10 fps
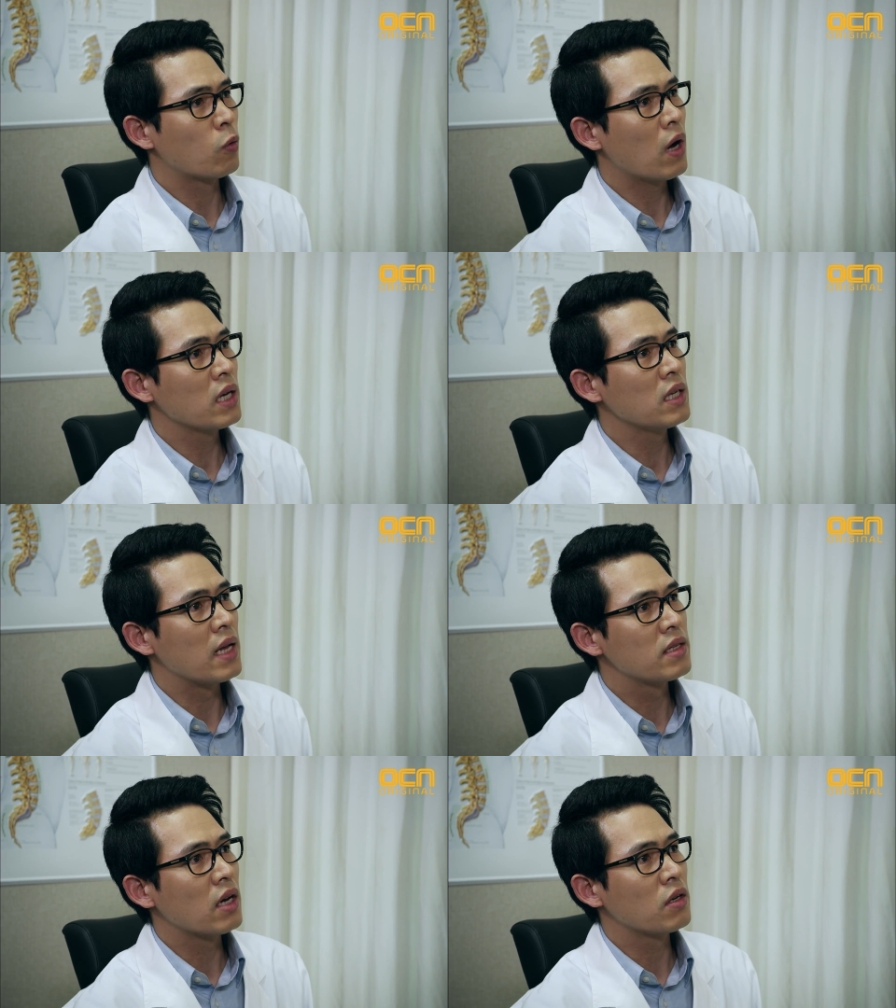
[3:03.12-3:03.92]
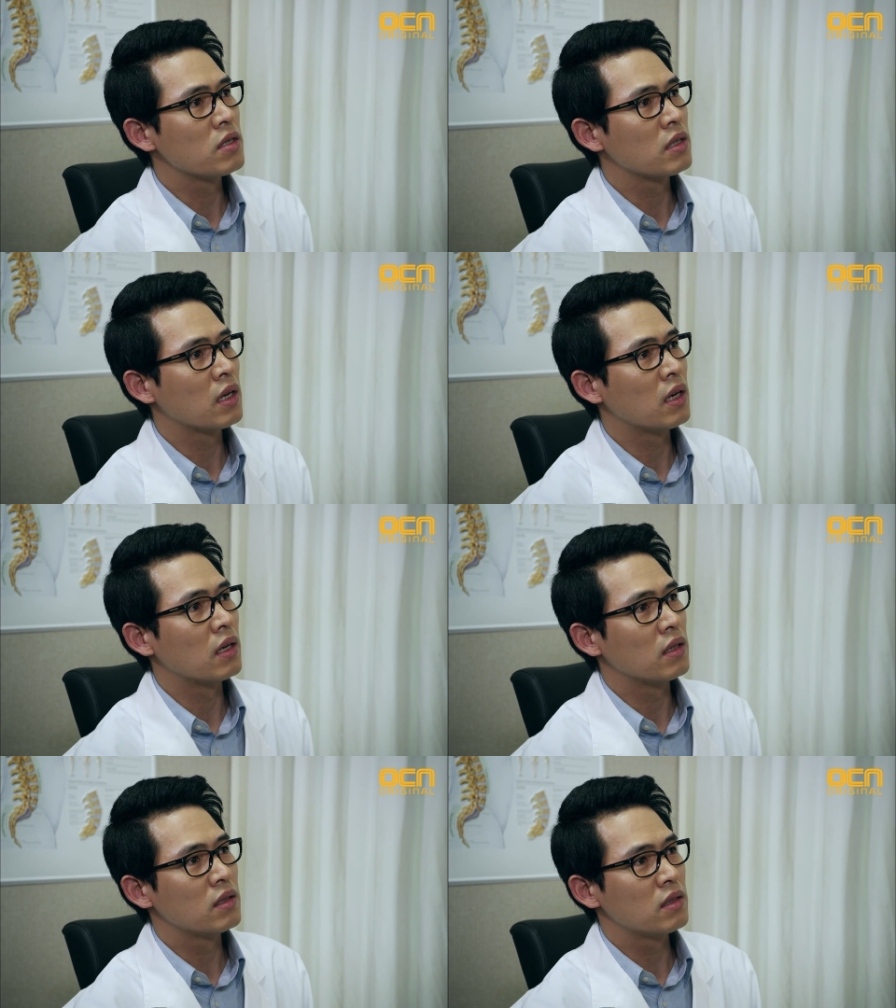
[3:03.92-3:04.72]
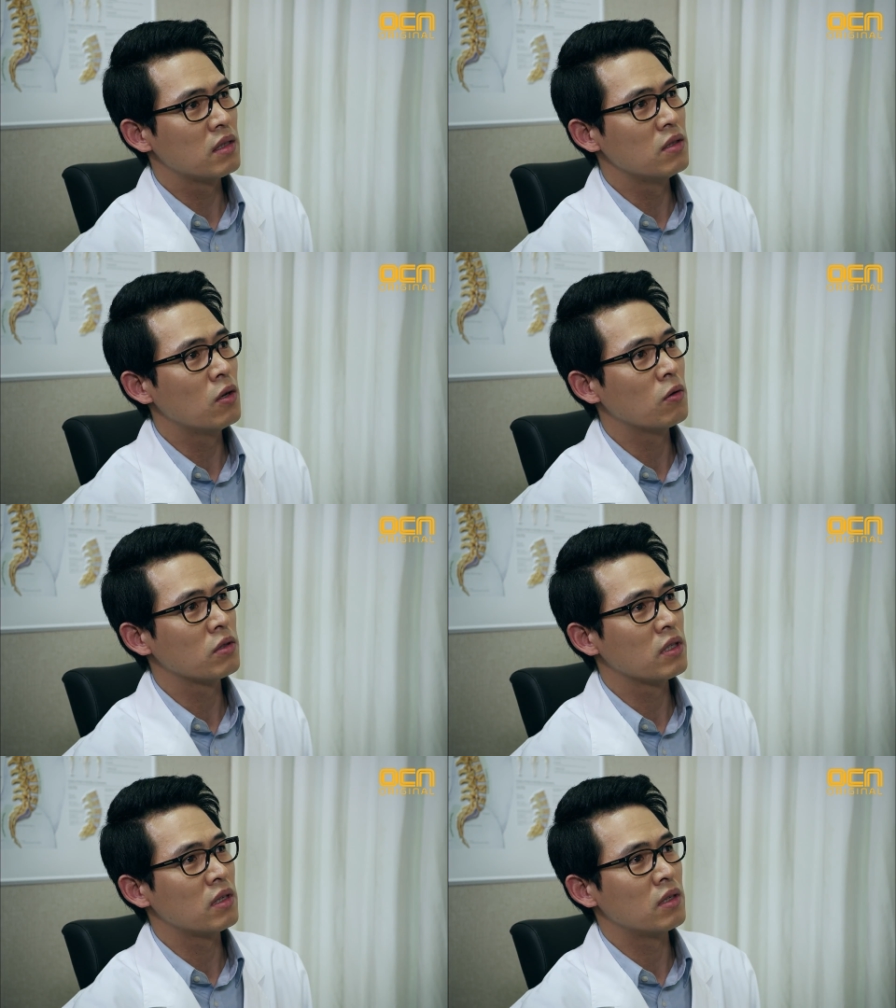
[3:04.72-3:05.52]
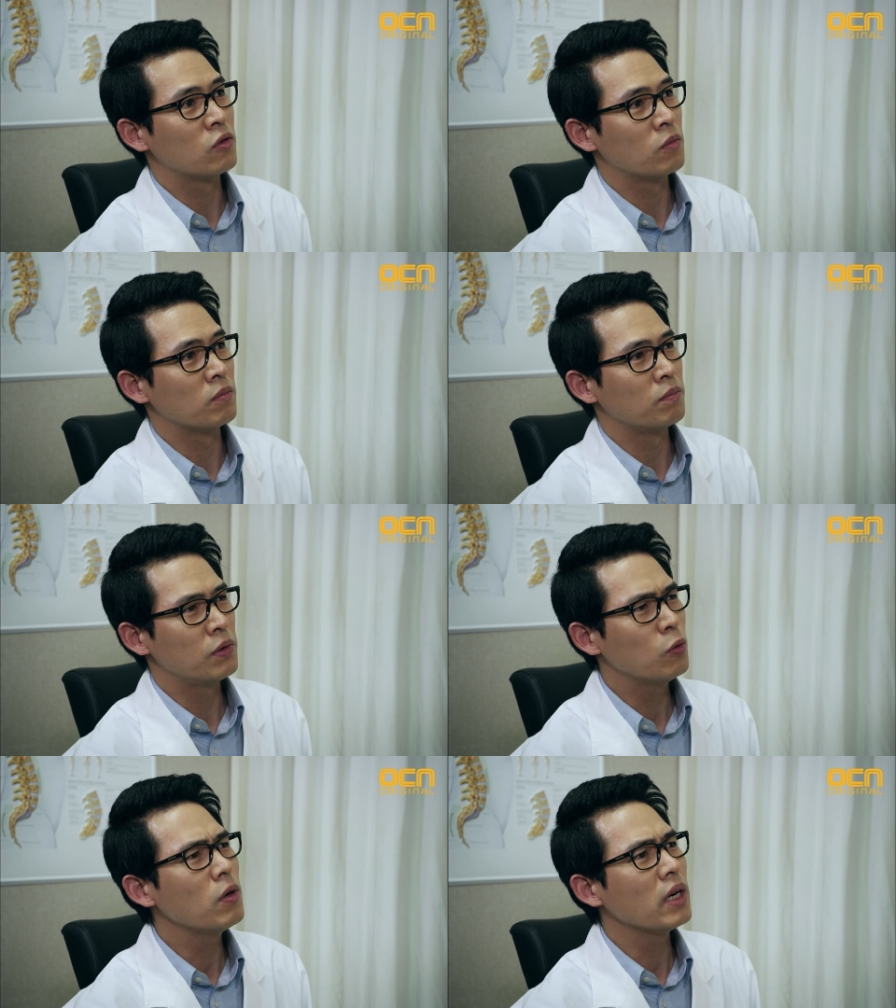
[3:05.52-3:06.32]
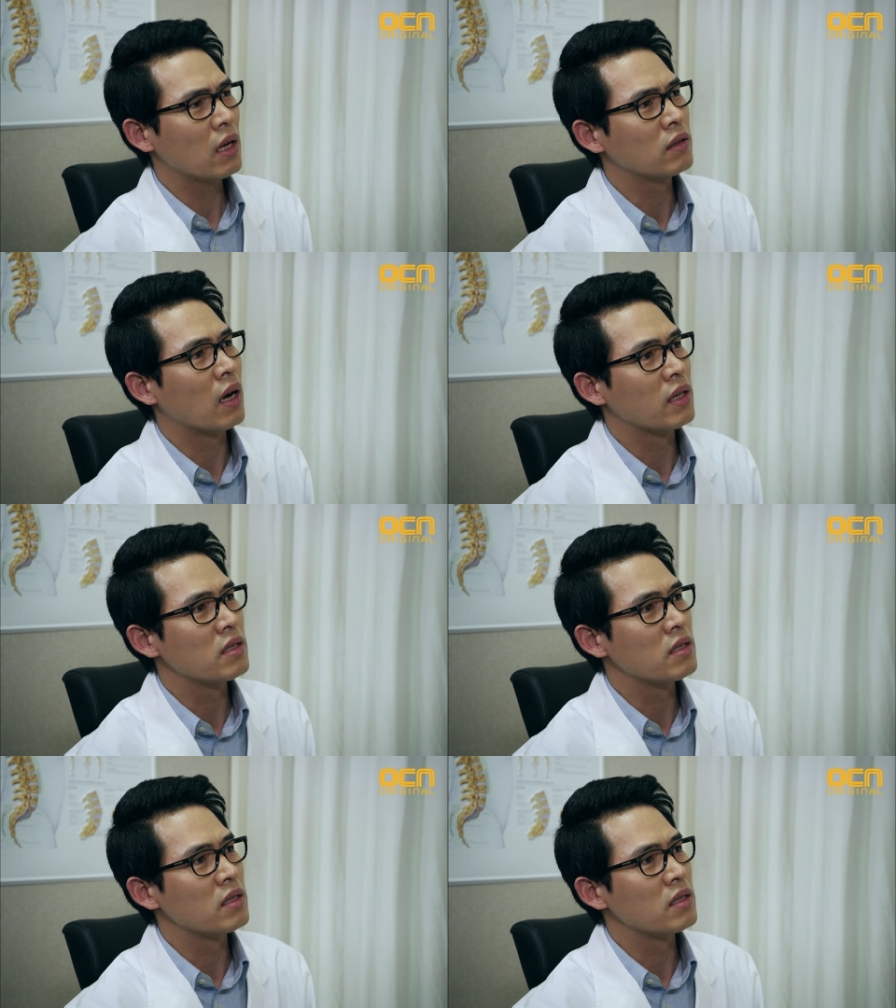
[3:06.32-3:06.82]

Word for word: 돌아가신 안창현 씨가 진성옥 씨를 좀 피곤하게 하는 것